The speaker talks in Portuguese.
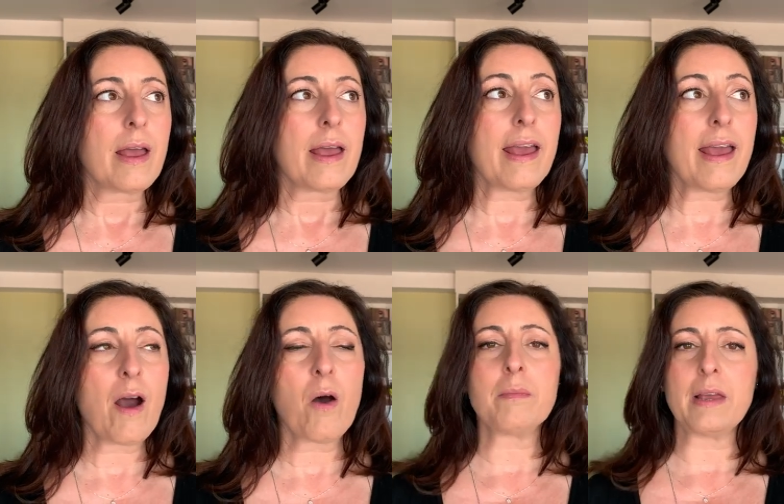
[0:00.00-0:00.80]

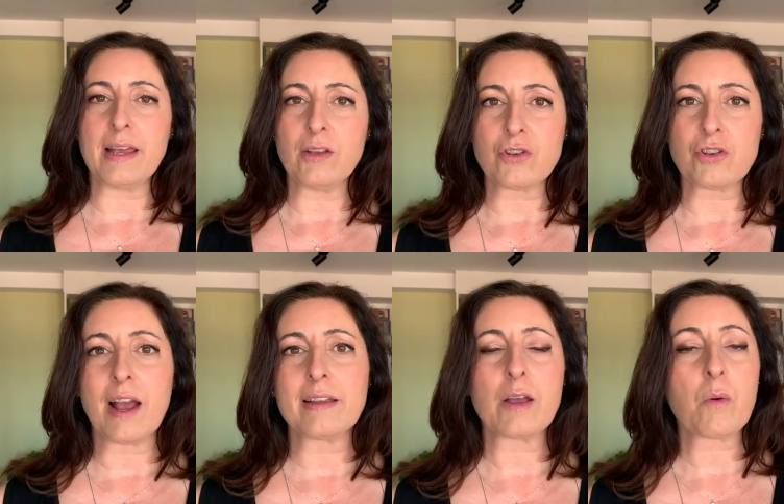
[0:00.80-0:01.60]
realmente
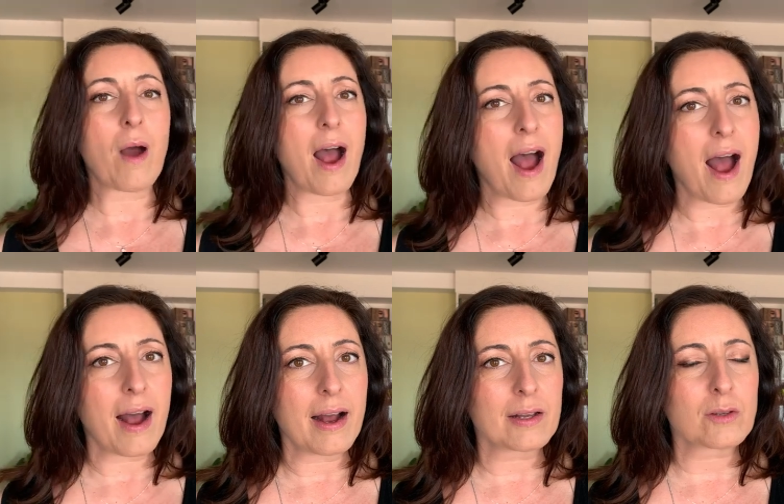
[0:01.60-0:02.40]

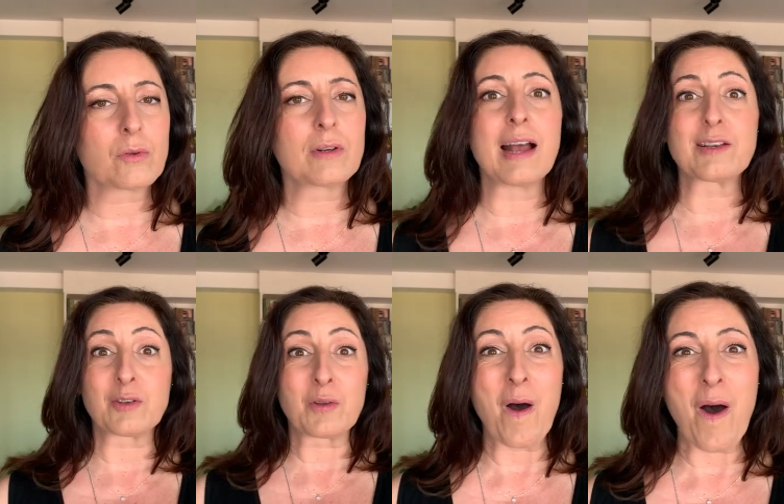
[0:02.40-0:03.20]
adequado, nas
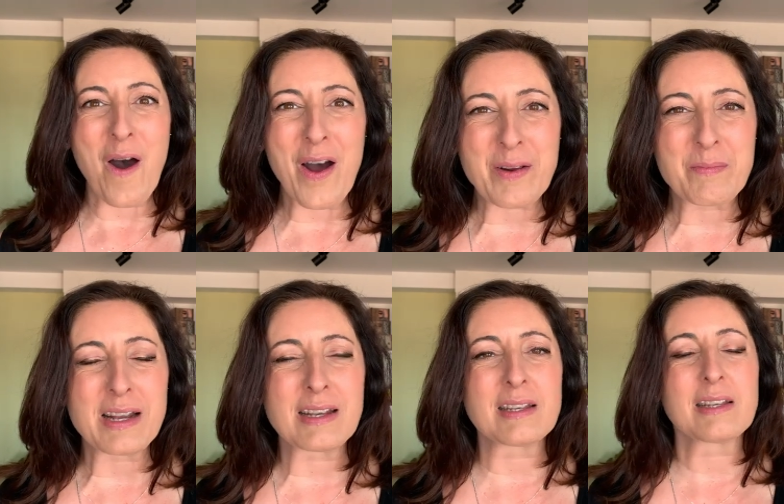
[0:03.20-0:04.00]

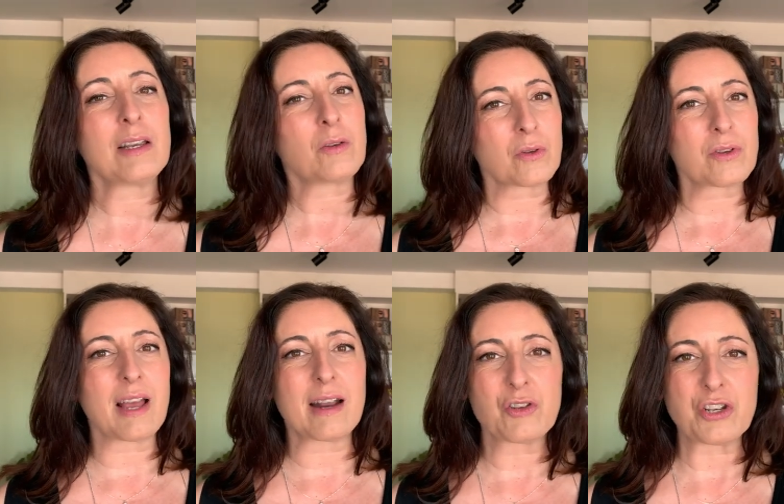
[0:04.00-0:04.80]
normas e tudo
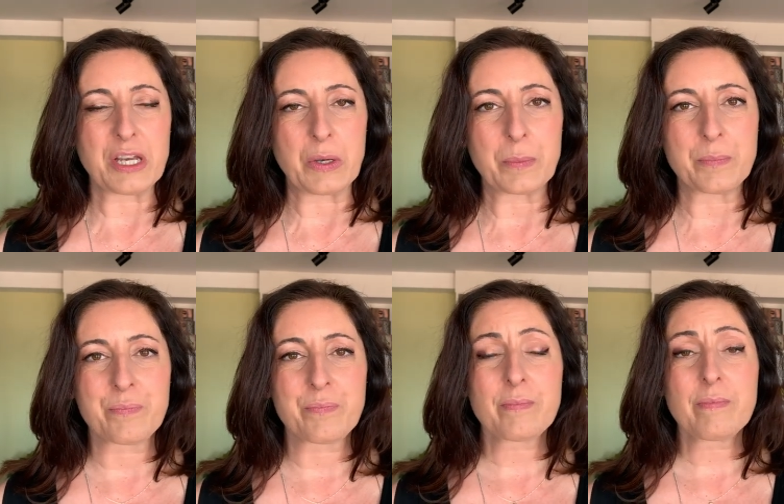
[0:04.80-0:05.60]
certinho.
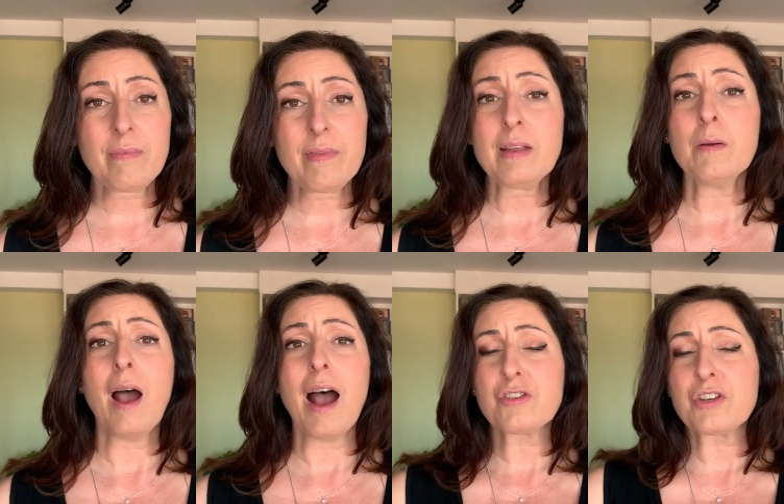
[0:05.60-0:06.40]

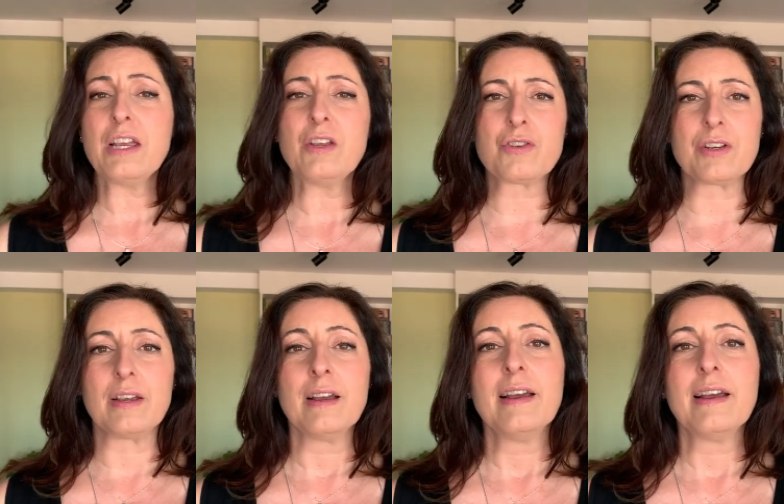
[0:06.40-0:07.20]
A
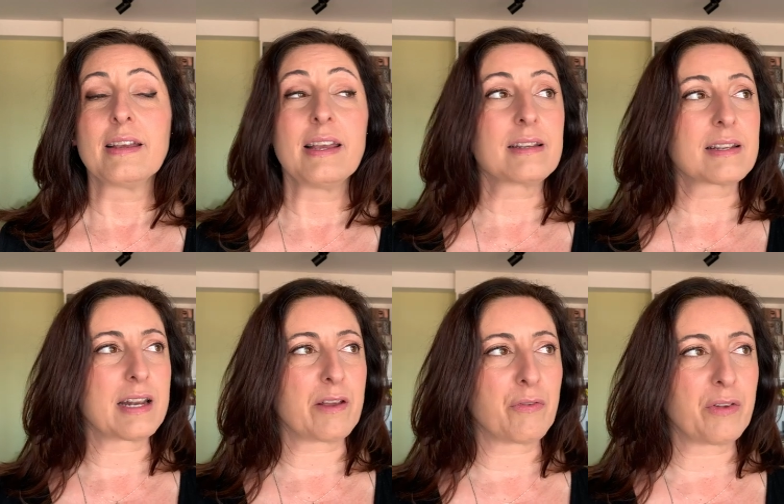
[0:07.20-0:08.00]
gente que
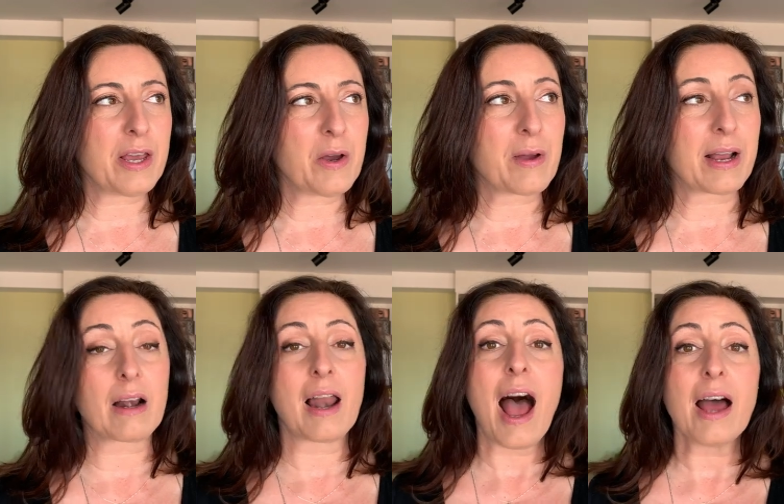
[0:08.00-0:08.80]
escreveu, é
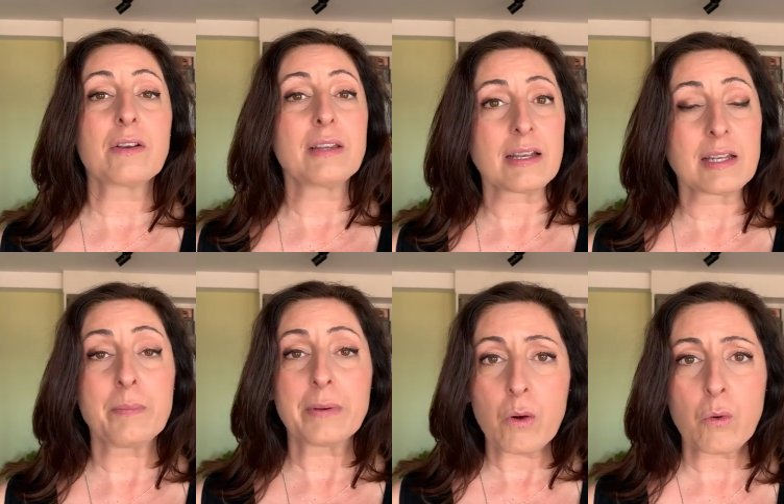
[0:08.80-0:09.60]
claro que tem que se
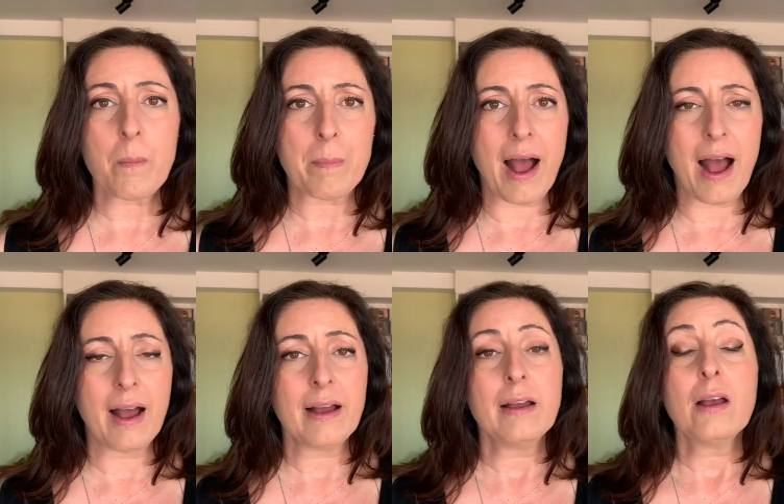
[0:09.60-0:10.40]

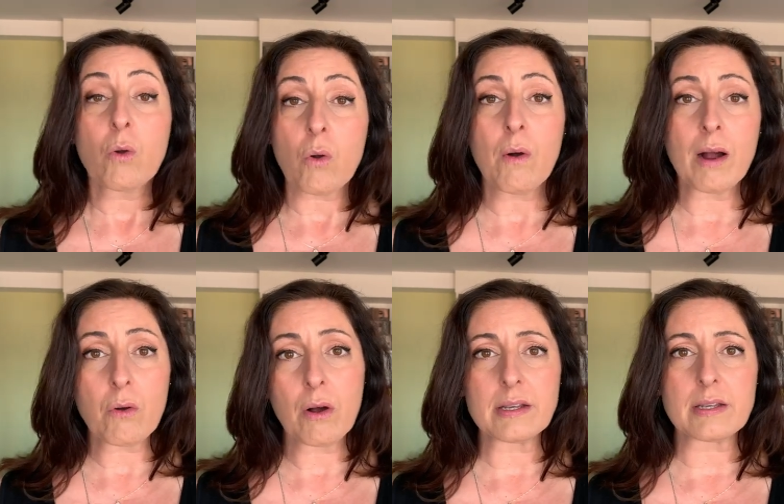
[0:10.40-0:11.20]
preocupar com a
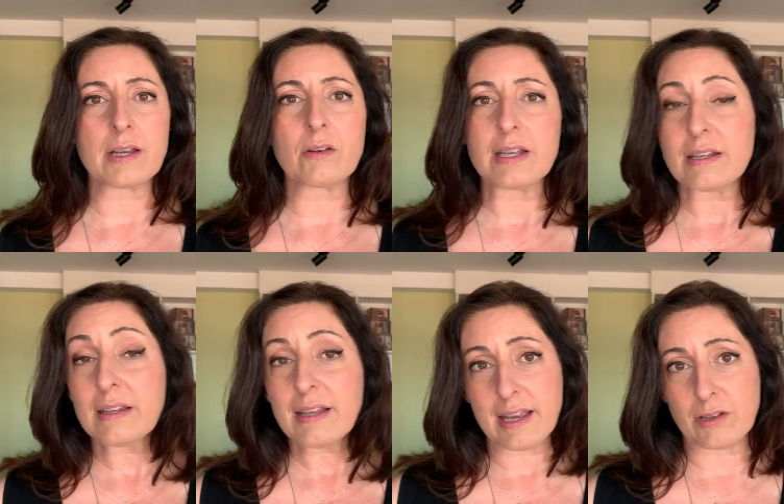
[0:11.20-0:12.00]
correção desse
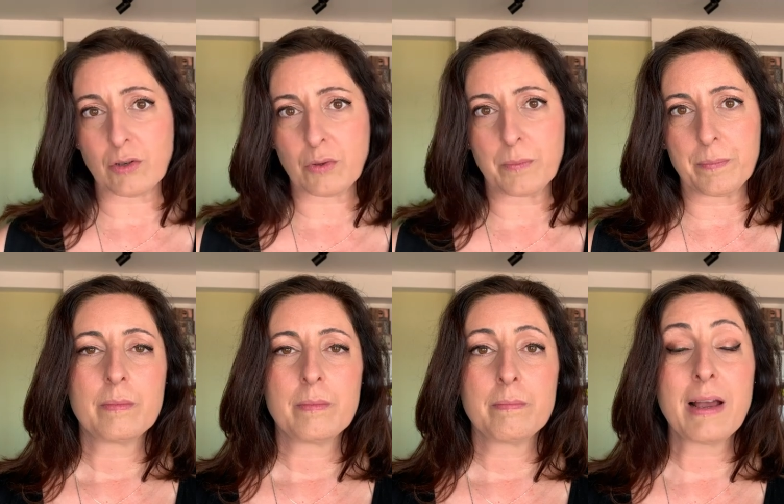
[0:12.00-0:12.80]
texto.
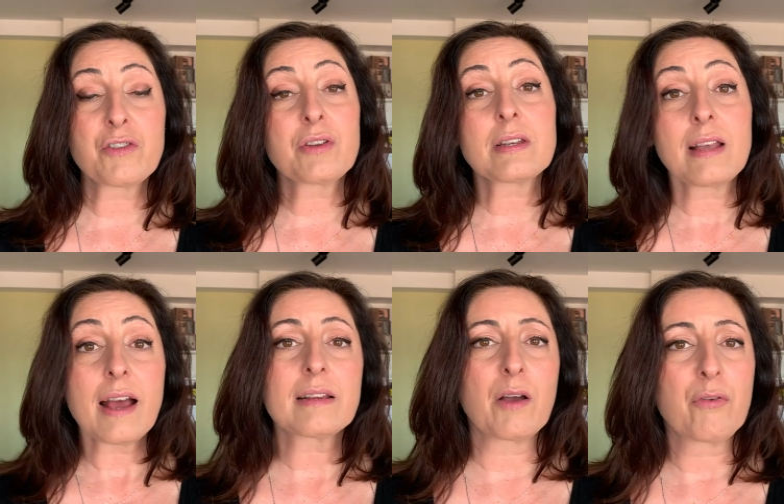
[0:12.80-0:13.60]
Mas, de
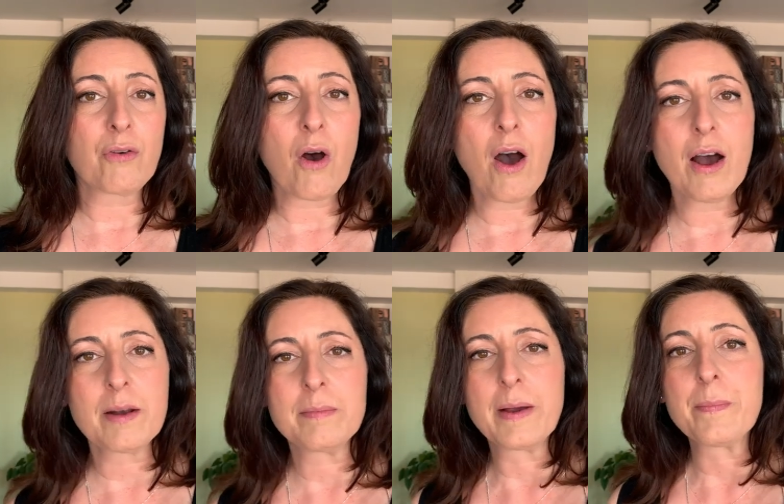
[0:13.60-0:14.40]
certa
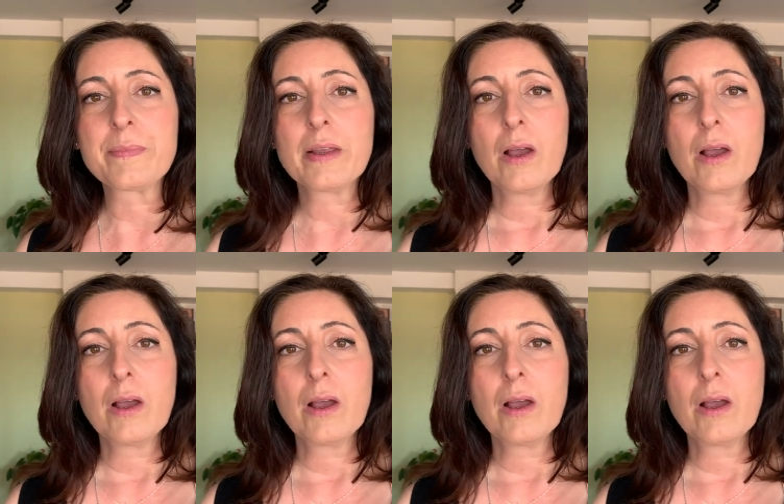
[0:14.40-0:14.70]
forma,